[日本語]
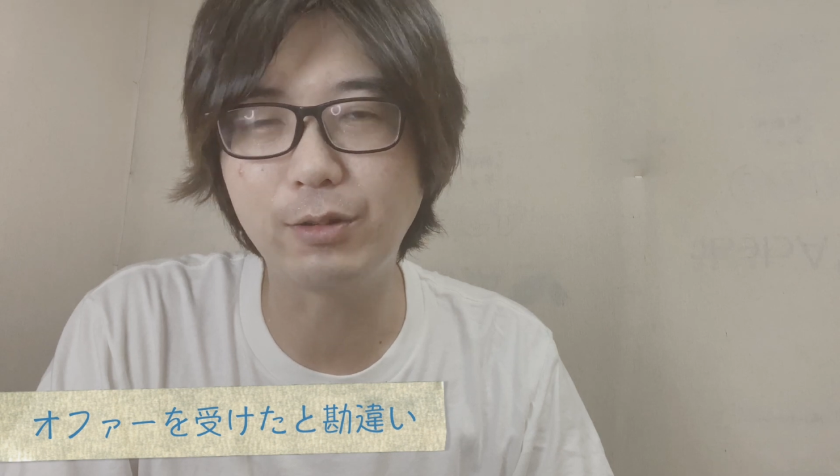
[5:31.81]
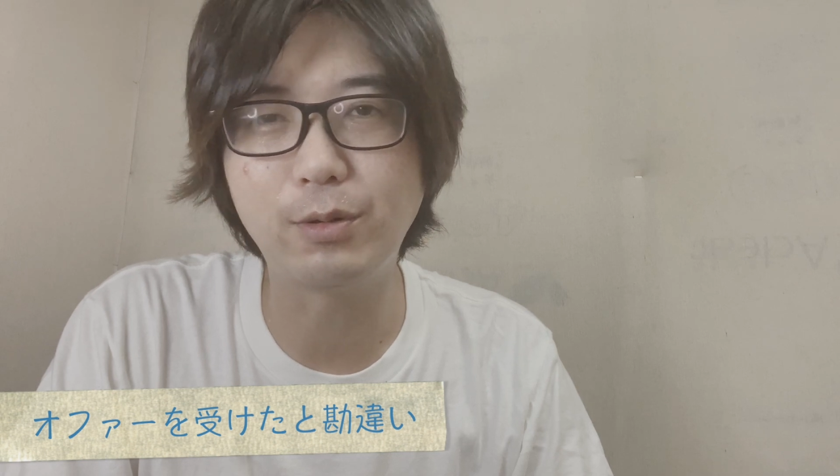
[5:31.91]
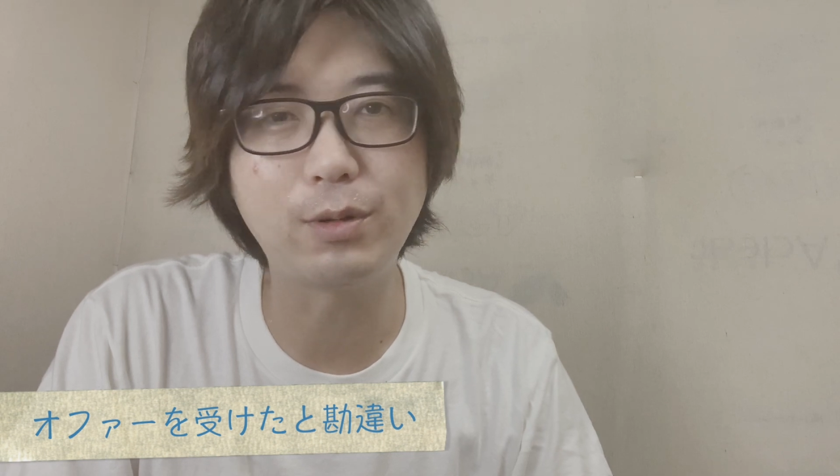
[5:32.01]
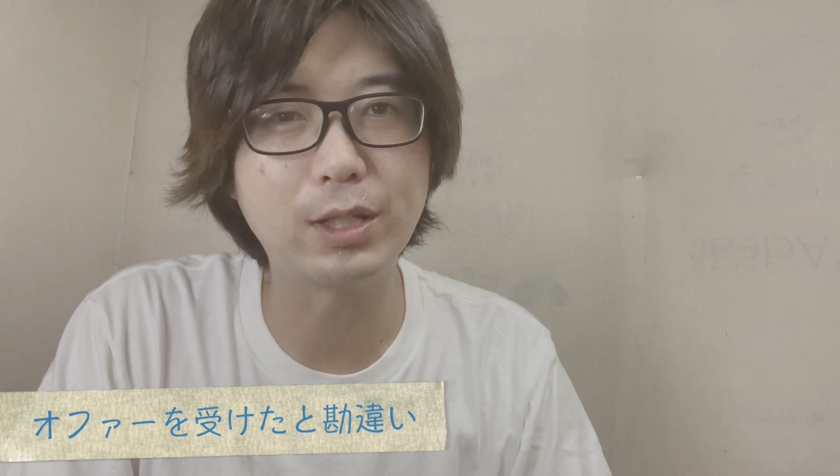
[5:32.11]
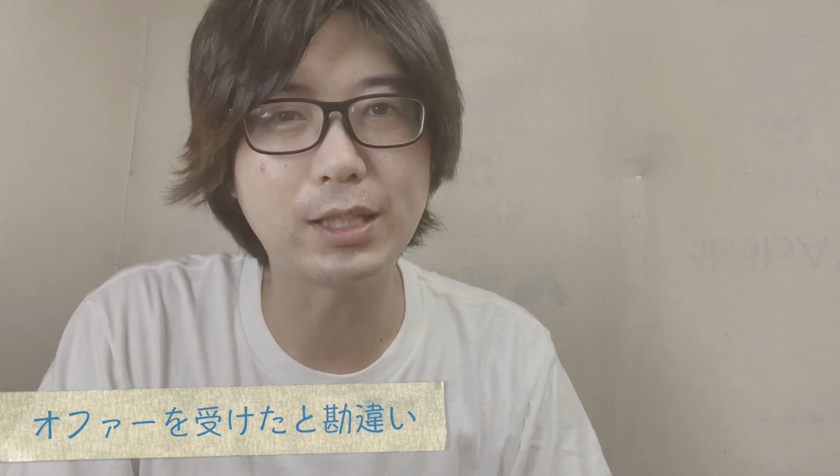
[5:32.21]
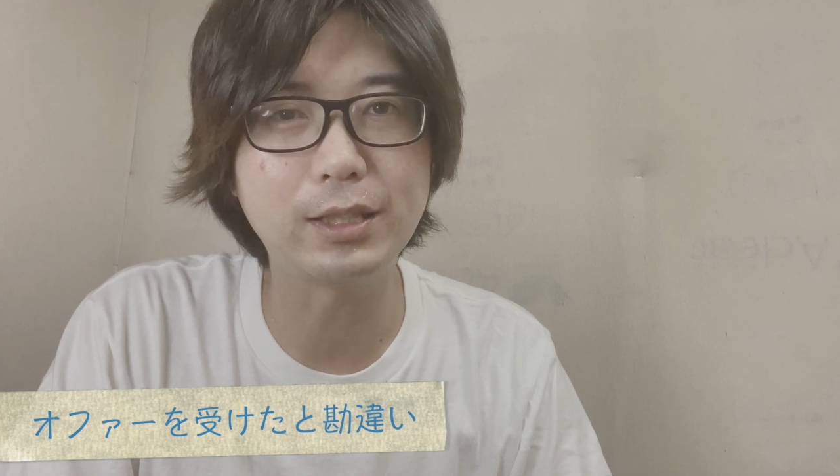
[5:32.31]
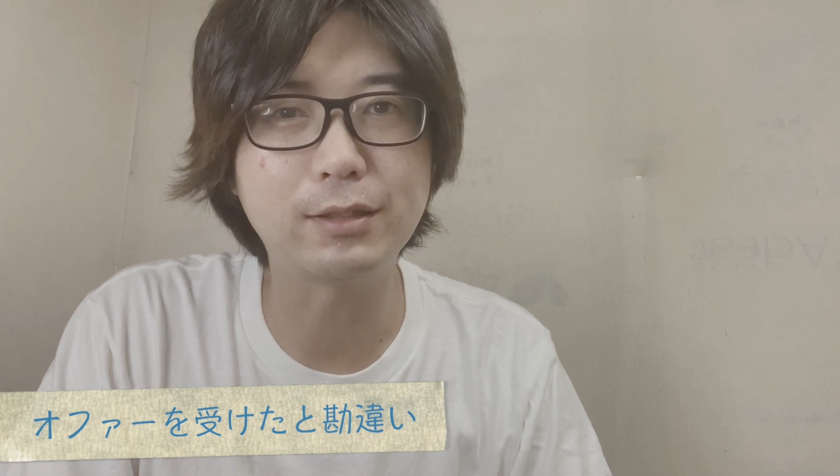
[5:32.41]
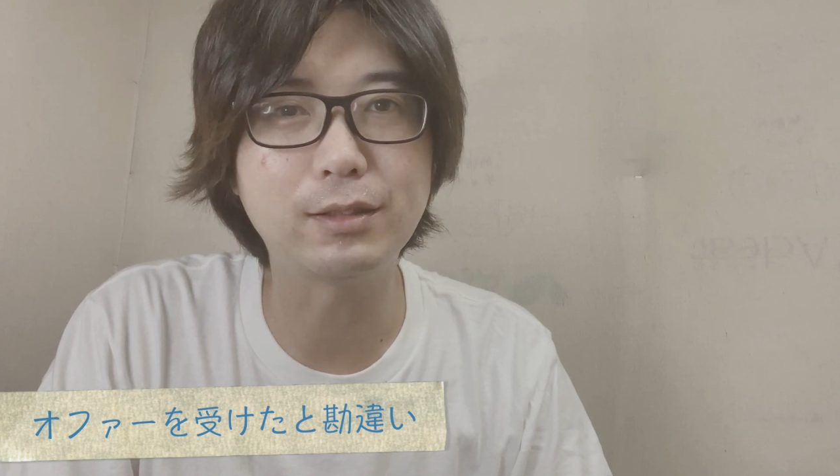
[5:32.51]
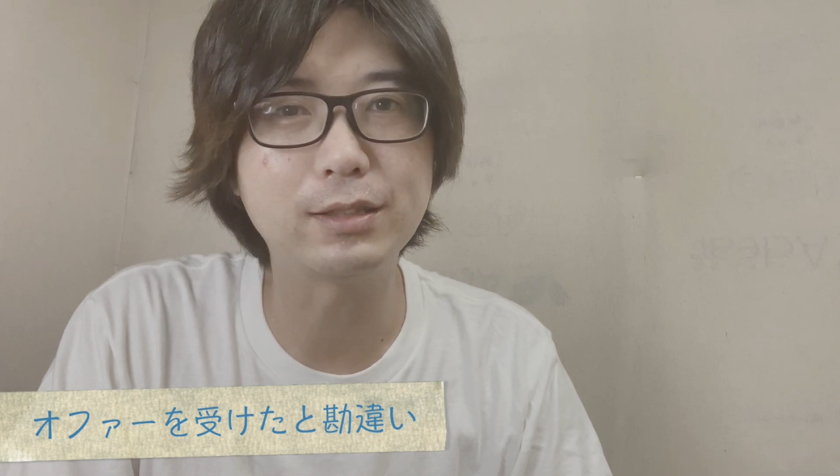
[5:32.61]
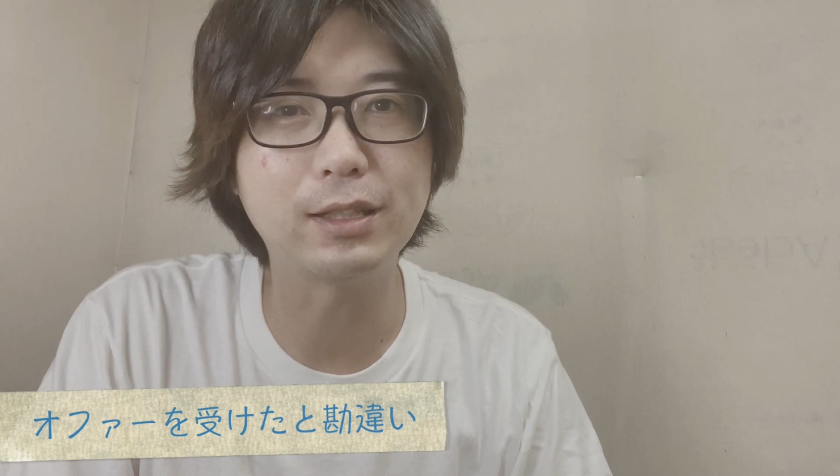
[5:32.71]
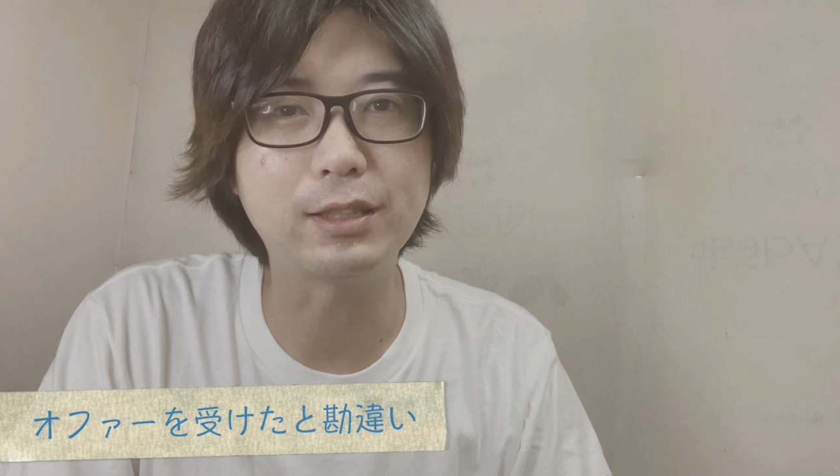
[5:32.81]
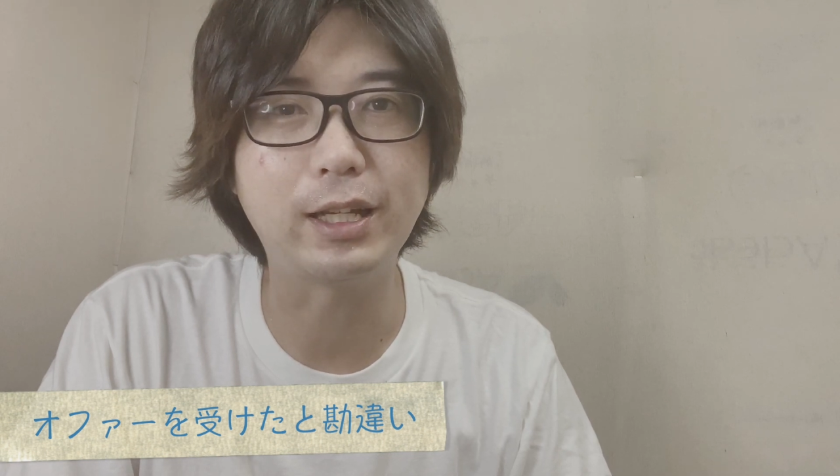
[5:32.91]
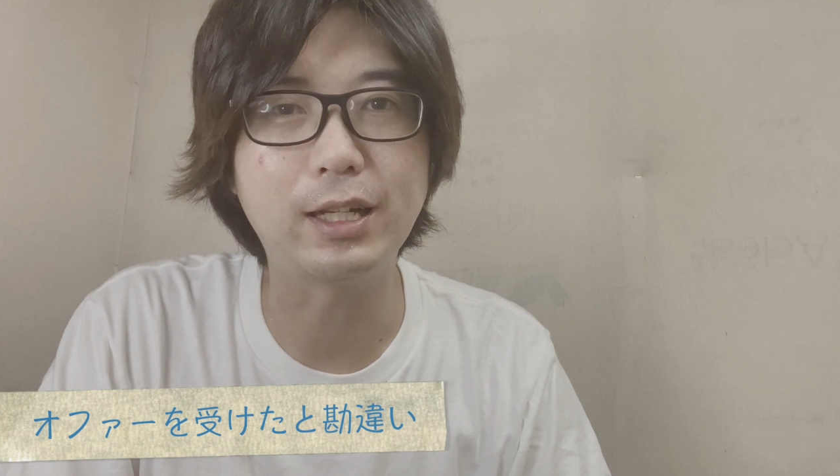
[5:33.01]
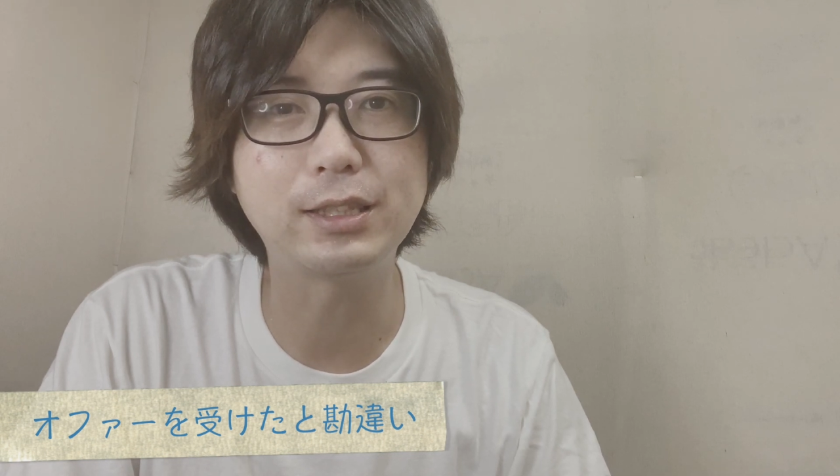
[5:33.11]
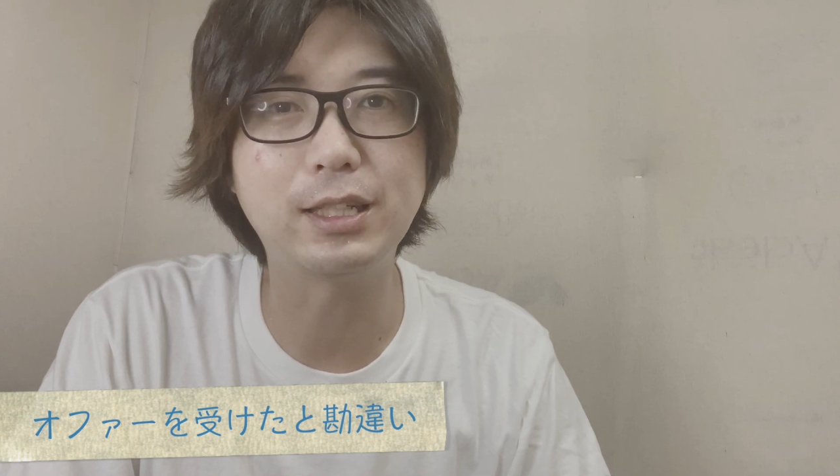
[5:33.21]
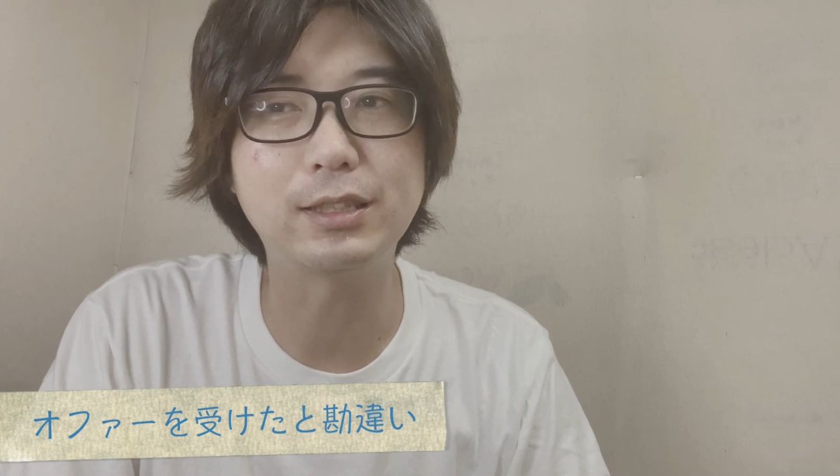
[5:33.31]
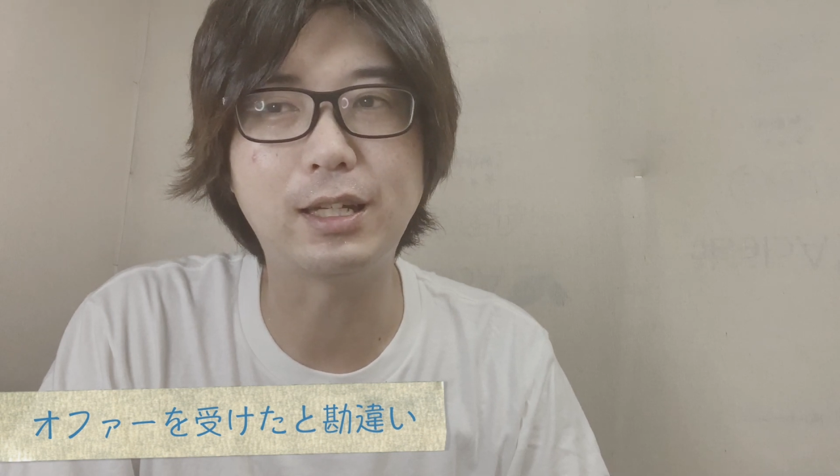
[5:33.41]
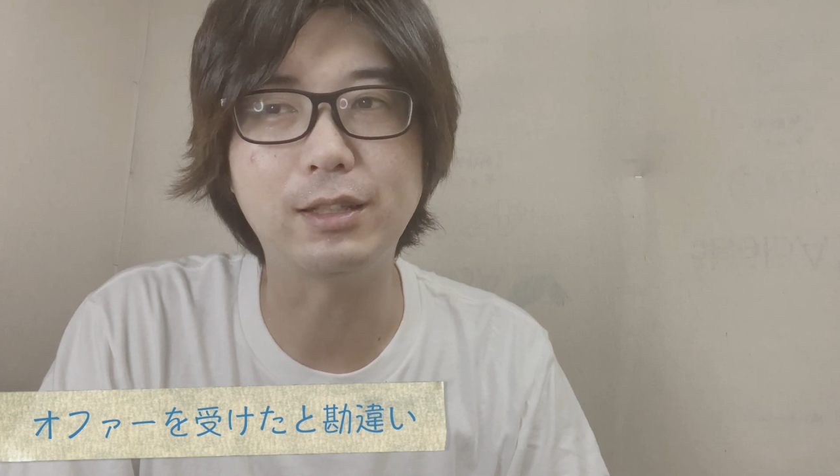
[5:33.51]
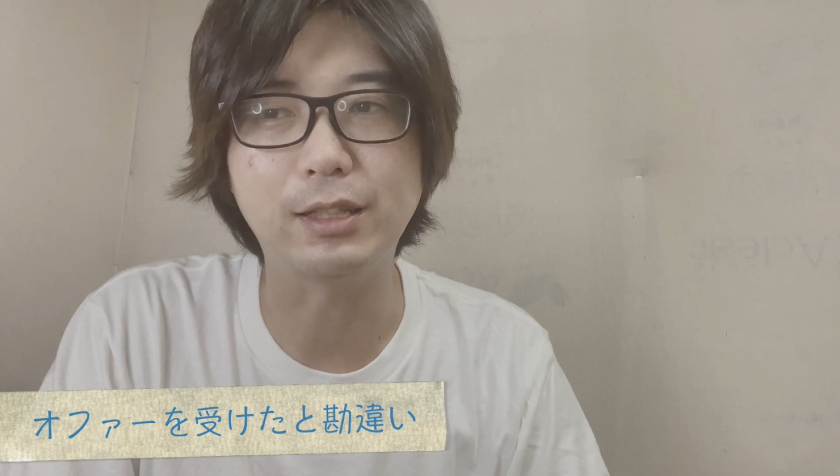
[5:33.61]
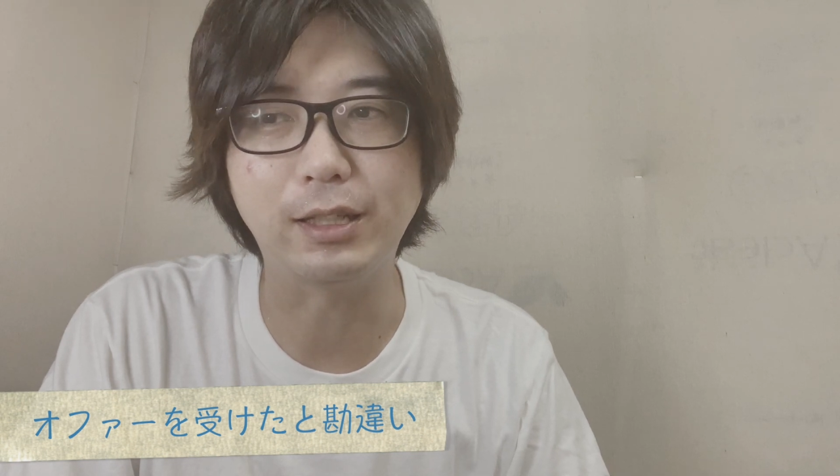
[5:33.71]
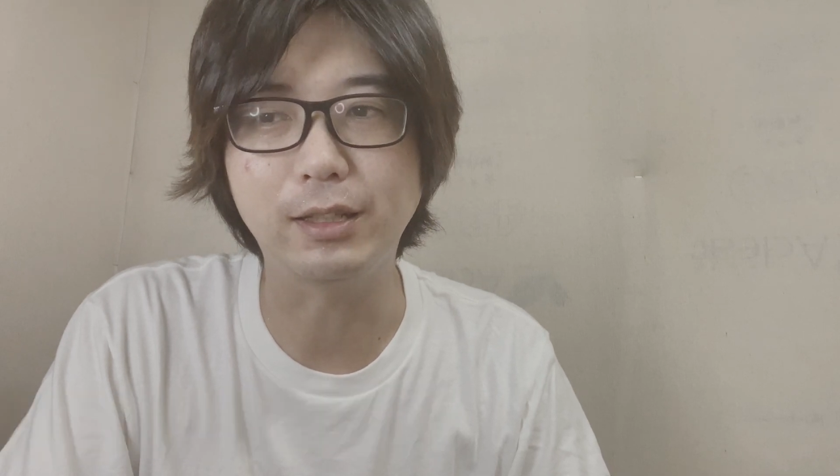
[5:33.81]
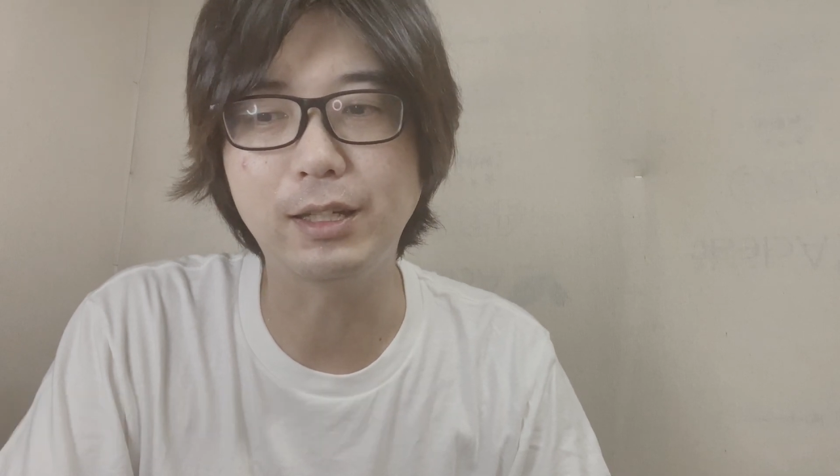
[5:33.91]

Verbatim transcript: 響を与えてくださった江頭さんに